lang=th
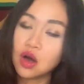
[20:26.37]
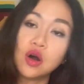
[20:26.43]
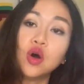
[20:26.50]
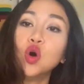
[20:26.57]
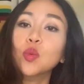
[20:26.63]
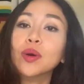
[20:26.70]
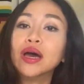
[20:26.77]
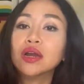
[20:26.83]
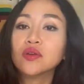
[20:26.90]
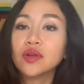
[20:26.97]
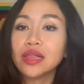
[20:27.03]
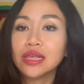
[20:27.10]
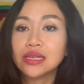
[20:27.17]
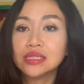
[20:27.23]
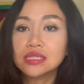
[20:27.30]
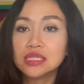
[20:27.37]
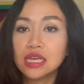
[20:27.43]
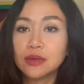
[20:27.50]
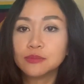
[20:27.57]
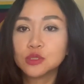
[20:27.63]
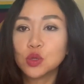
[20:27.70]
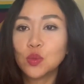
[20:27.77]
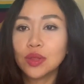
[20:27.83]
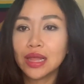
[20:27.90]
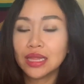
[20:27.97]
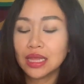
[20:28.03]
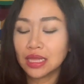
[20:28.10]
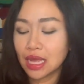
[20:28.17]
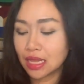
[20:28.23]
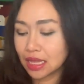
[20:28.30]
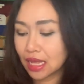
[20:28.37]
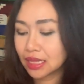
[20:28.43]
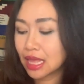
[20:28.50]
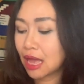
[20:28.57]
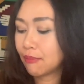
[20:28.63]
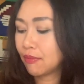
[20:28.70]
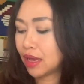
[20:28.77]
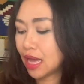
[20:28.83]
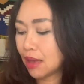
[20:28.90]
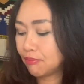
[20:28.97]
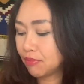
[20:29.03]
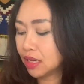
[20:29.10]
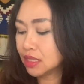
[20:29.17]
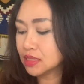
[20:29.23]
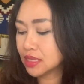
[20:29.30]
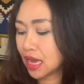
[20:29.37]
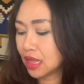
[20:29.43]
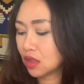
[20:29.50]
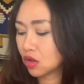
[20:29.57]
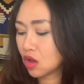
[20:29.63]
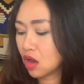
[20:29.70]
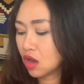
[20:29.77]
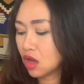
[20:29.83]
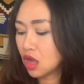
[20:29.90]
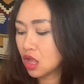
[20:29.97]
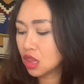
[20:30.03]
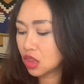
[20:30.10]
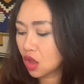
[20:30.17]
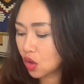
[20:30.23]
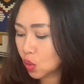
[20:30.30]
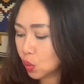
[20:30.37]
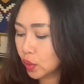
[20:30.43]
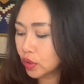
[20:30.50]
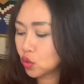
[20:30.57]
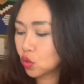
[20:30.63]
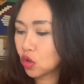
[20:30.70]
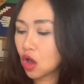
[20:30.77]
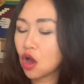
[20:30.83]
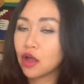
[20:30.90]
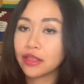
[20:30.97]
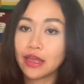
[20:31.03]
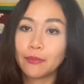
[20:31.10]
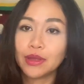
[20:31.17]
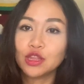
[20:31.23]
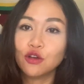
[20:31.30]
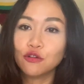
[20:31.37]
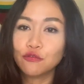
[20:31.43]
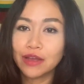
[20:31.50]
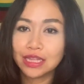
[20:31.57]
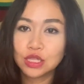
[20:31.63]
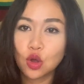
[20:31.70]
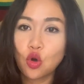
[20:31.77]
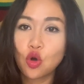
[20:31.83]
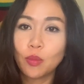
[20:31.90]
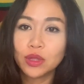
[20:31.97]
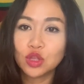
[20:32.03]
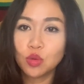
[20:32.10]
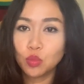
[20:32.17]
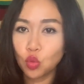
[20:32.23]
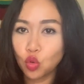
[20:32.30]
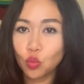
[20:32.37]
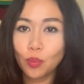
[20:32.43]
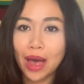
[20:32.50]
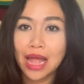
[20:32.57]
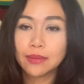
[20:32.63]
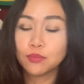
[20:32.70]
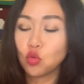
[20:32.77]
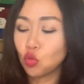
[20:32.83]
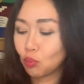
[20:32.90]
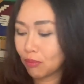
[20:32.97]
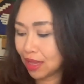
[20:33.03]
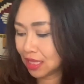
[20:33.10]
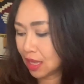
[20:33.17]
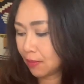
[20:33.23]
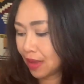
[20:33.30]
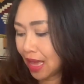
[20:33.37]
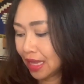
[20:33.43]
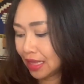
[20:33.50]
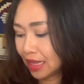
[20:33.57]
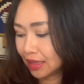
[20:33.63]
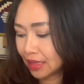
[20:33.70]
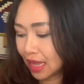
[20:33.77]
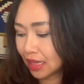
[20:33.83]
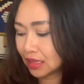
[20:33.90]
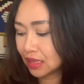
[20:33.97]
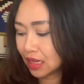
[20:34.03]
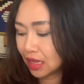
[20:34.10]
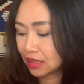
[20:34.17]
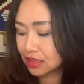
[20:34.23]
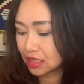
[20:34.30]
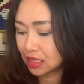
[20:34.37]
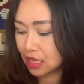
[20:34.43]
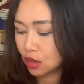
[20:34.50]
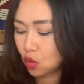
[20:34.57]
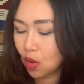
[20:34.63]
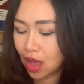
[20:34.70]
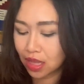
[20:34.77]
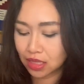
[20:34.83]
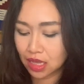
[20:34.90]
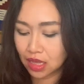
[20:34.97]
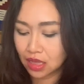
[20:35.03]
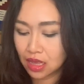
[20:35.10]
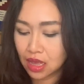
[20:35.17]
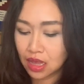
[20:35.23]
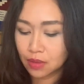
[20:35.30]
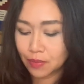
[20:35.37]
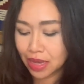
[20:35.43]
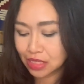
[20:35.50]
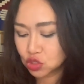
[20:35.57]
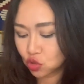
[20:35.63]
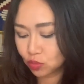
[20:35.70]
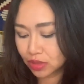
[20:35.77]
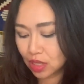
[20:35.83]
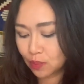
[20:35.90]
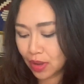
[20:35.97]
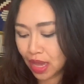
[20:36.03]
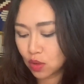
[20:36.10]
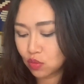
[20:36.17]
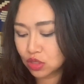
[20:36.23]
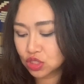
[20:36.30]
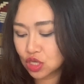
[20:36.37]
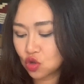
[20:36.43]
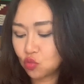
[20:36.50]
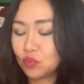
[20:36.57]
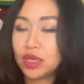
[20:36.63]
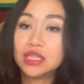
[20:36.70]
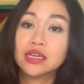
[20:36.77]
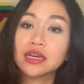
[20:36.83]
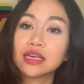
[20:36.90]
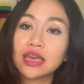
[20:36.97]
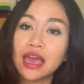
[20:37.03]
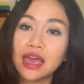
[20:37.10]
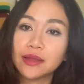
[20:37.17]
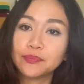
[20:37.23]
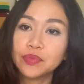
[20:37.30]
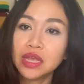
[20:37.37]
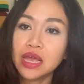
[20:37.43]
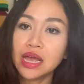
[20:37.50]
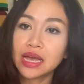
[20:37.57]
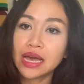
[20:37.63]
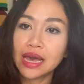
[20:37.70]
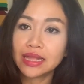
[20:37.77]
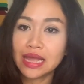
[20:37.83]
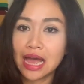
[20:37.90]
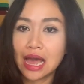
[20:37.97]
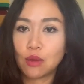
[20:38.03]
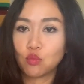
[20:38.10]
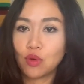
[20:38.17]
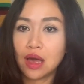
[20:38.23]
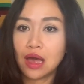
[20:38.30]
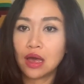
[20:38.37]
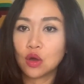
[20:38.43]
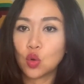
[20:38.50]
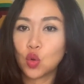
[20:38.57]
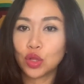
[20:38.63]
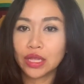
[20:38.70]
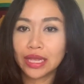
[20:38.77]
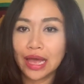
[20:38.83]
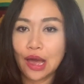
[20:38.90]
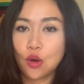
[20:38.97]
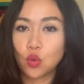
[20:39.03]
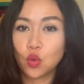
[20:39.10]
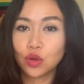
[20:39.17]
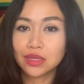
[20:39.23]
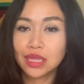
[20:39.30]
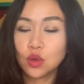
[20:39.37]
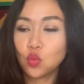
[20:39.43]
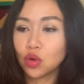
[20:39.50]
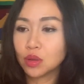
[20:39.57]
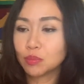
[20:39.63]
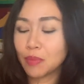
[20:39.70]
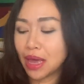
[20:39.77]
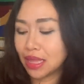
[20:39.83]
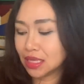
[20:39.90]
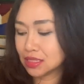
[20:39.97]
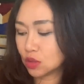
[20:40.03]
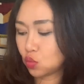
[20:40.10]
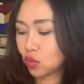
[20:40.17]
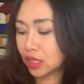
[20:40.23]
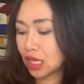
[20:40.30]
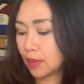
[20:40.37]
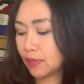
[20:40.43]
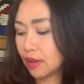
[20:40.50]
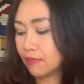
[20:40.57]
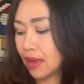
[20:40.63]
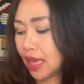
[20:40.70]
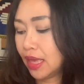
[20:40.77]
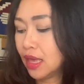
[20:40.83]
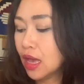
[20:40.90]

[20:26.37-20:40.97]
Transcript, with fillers: open relationship ช่วงเวลานี้ถ้าแนะนำอะค่ะเปิดใจแล้วก็ลองคุยดูก่อนยังไม่ต้องฟันธงไม่ต้องผูกพันผูกมัดกับใครทั้งนั้นนะจะดีกว่านะไพ่จบได้ไพ่ we shall meet again ใครถามว่าคนเก่าคนที่วนไปเนี่ยจะวนกลับมาไหม